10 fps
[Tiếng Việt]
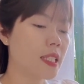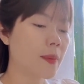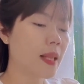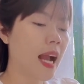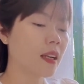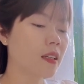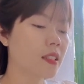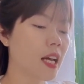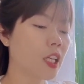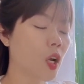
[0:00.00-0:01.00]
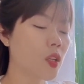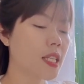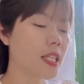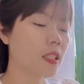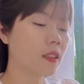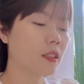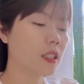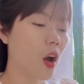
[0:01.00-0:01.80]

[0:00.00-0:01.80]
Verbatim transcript: Xếp thang đừng giận có gì từ từ